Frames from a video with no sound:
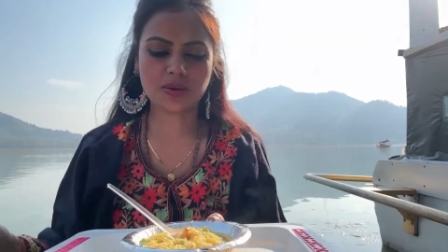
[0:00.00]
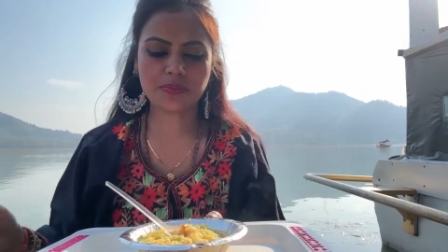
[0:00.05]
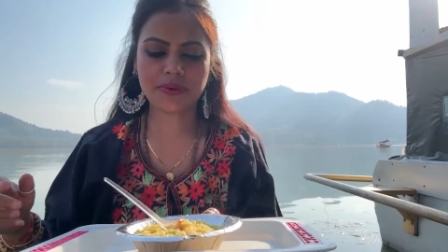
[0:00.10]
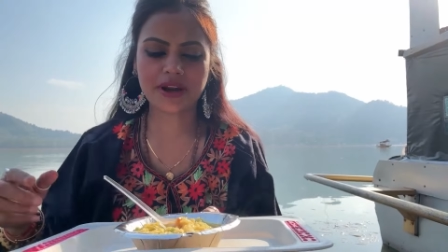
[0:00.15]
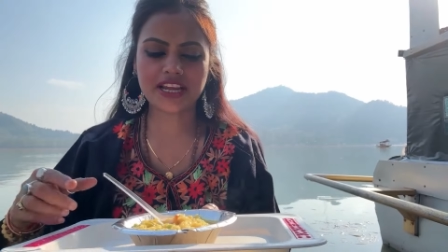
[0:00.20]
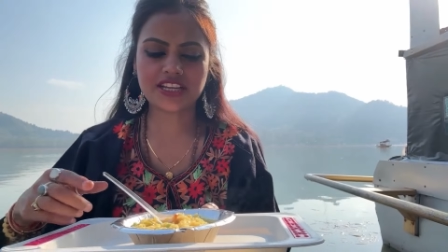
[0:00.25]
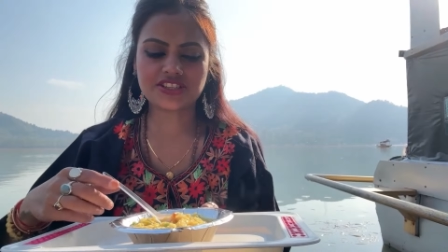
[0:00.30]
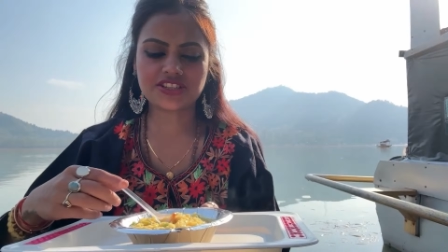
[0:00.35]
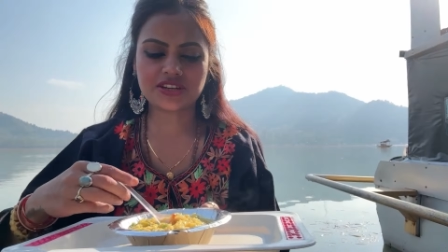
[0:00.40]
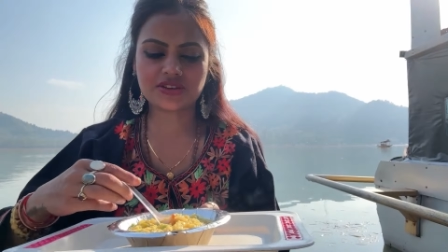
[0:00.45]

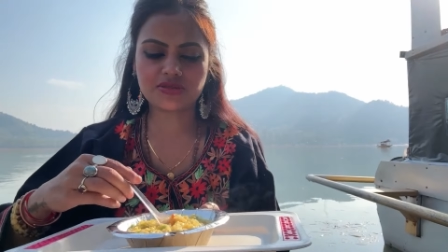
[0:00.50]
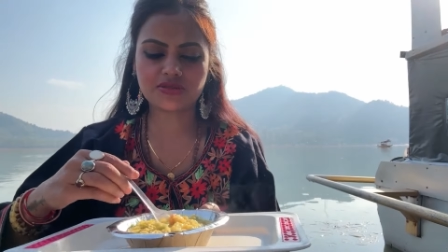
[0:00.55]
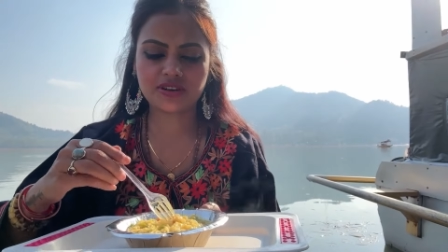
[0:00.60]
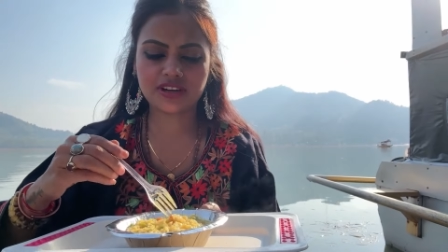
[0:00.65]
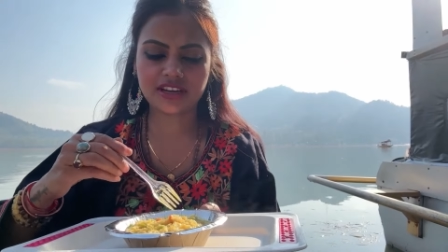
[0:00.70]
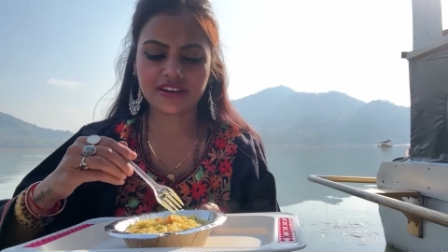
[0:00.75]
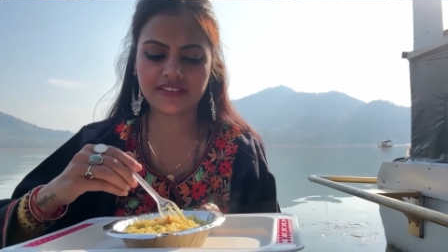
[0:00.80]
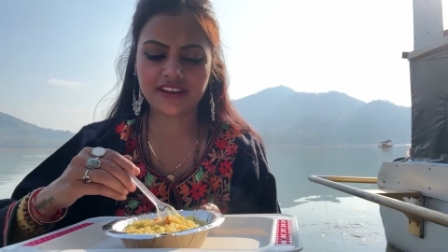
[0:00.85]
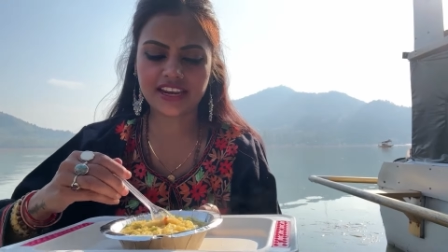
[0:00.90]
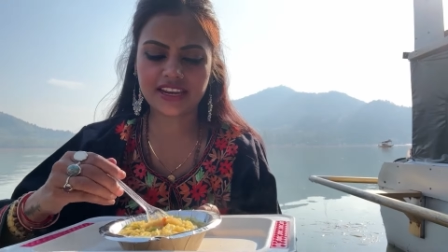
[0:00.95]
प्रेशर
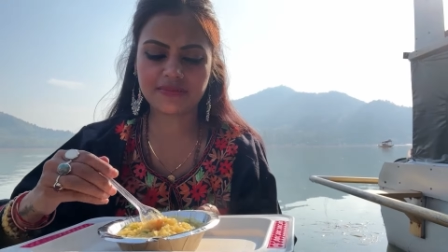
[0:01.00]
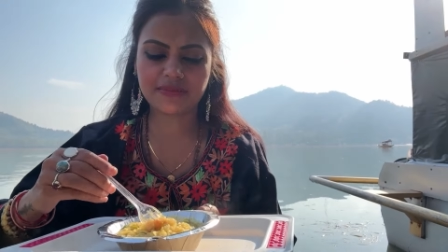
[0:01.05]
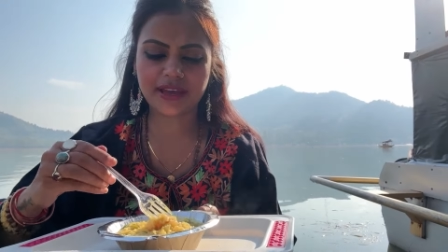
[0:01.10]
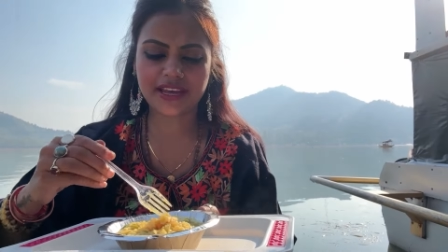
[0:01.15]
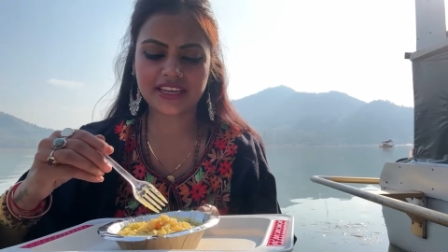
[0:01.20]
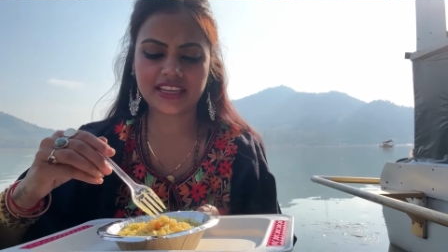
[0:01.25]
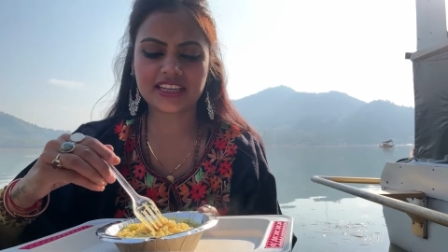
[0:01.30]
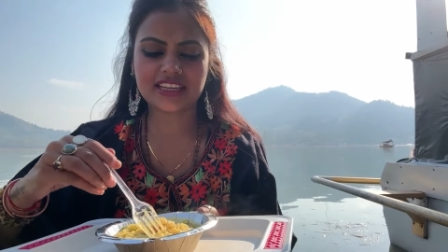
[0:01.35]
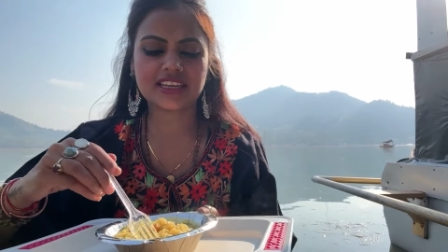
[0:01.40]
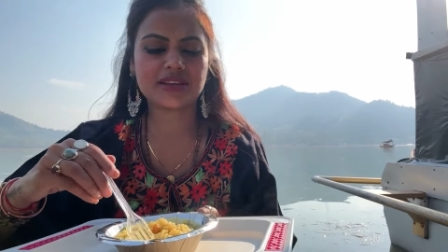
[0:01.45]
कुकर वाली
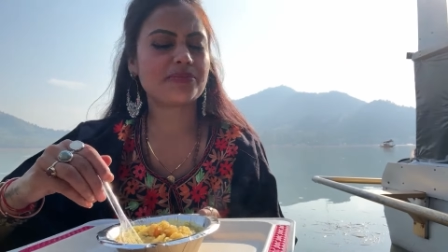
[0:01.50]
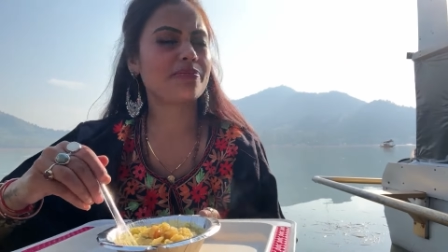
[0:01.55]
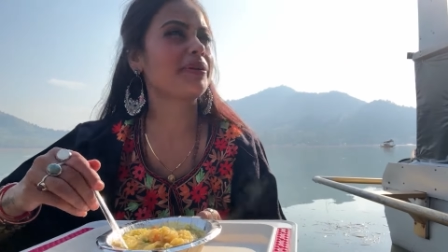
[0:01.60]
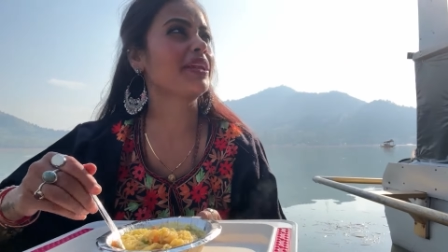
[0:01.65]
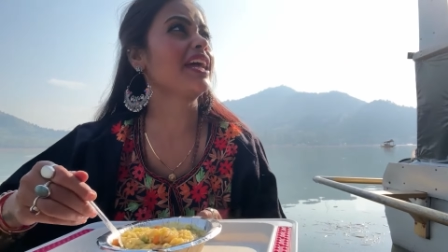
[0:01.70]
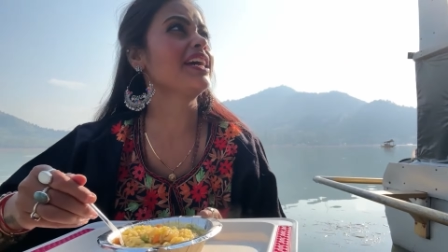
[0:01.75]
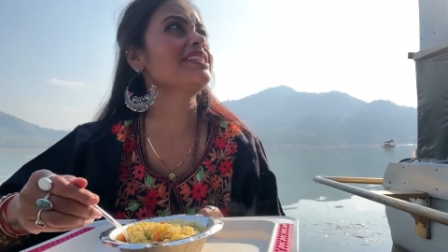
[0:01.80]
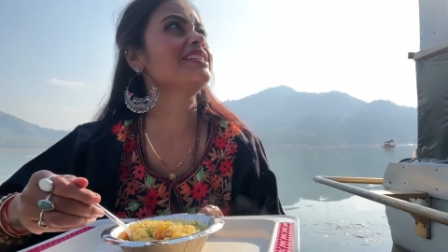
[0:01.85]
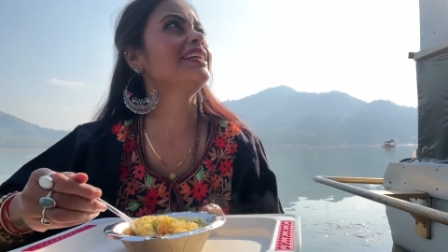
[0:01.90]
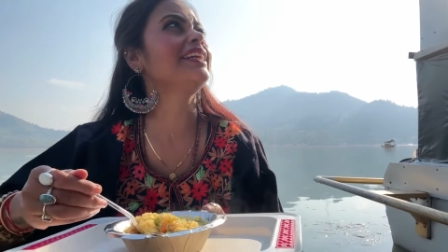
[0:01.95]
मैगी
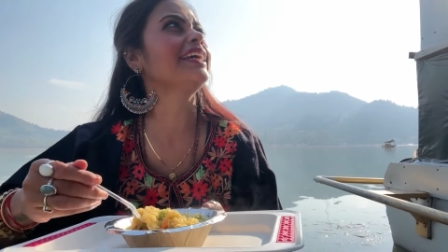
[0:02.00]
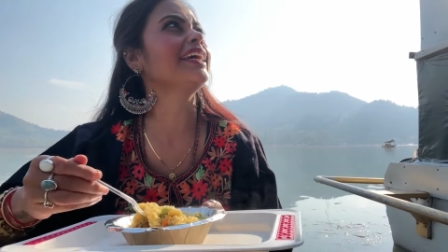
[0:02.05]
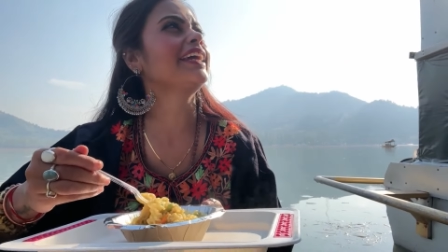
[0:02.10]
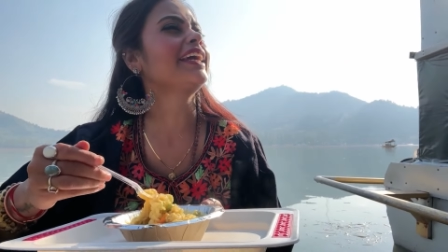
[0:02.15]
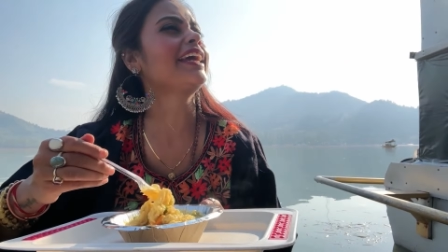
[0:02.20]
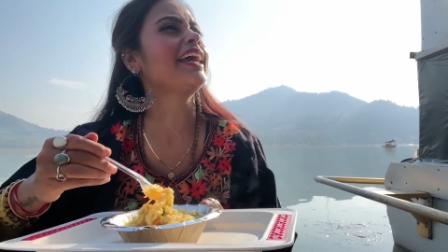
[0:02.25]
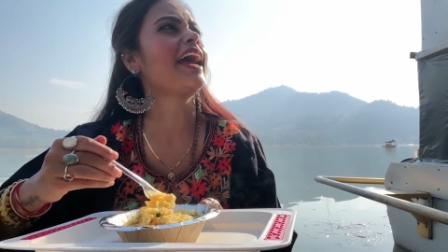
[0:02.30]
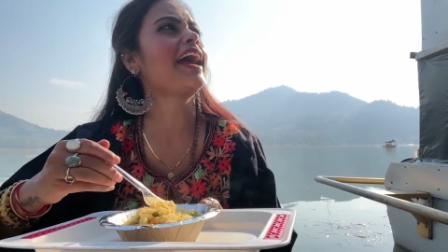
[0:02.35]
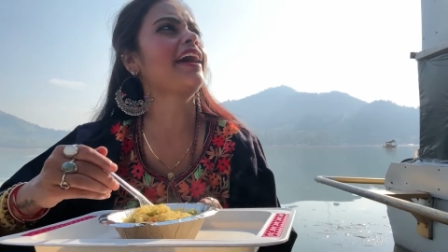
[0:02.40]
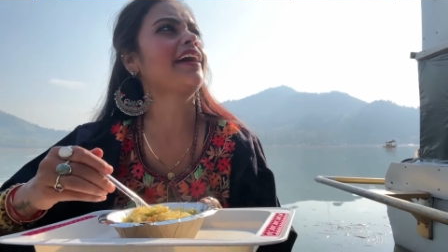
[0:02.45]
बिना सिटी
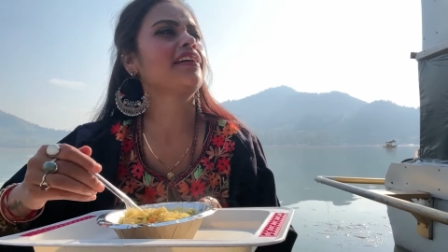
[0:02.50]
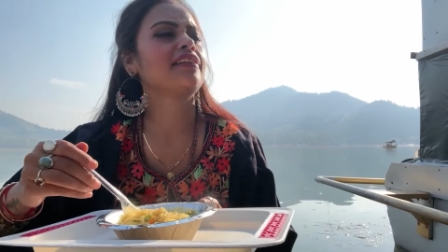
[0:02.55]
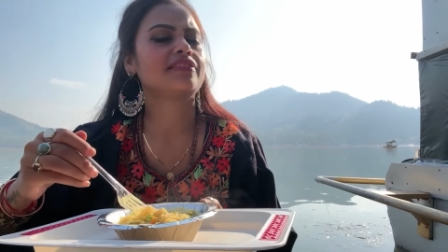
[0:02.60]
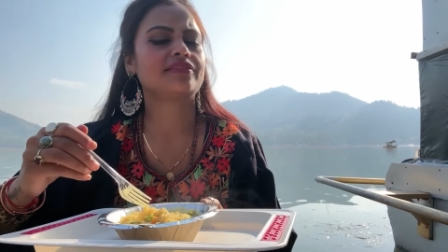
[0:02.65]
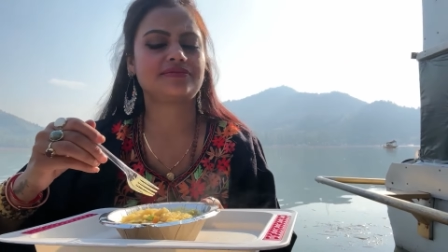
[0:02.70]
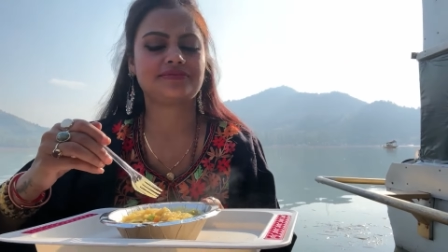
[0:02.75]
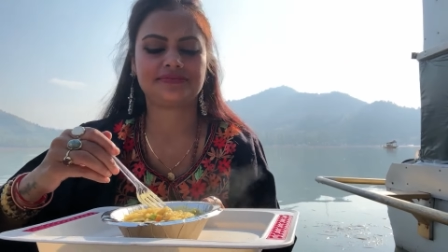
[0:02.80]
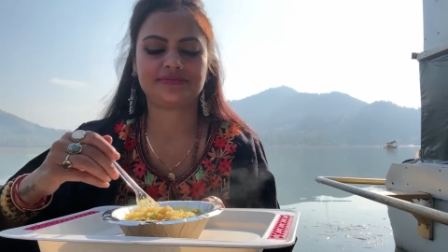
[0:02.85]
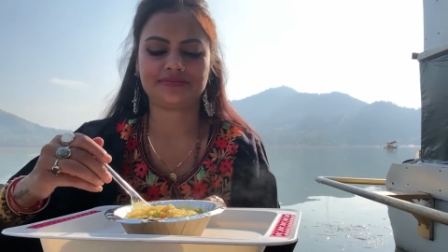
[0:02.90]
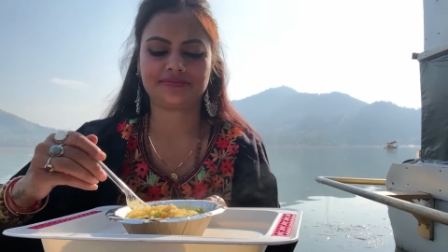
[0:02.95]
की है
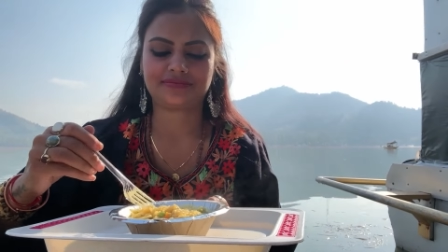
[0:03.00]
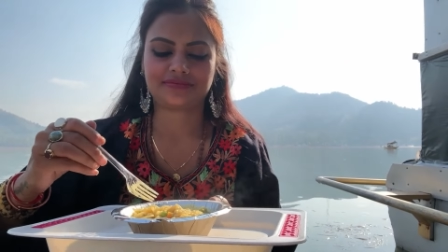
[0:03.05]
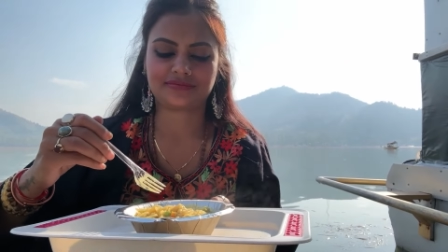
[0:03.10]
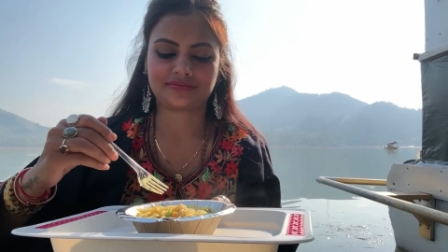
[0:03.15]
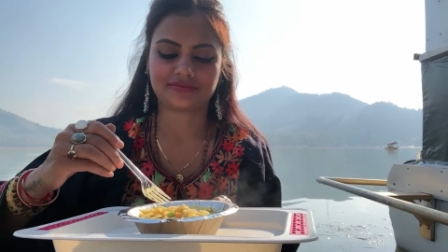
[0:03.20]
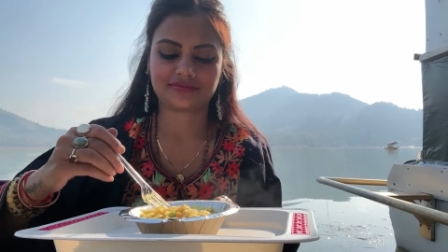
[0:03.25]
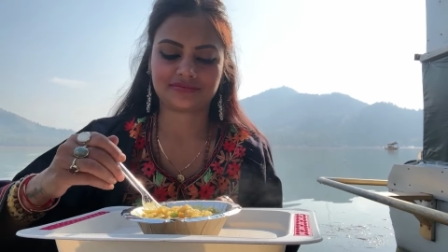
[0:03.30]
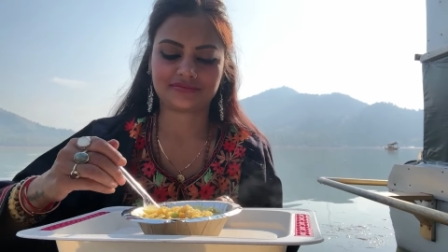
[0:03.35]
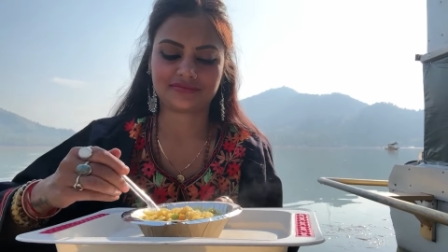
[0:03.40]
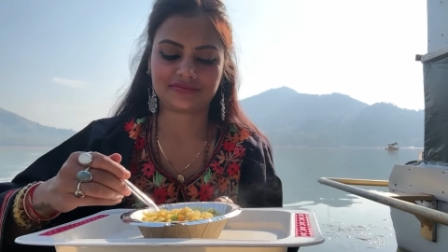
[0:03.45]
सिटी
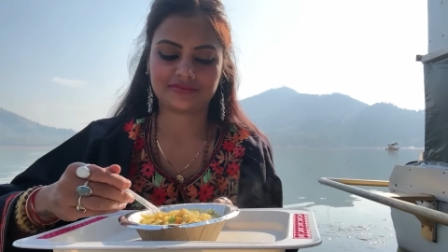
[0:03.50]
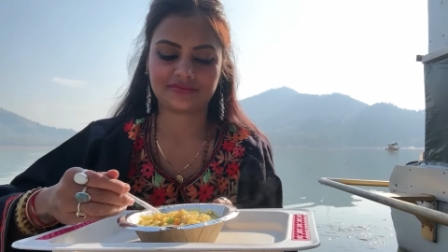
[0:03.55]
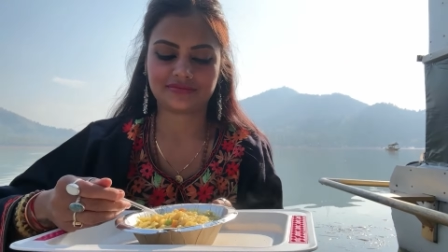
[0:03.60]
वाली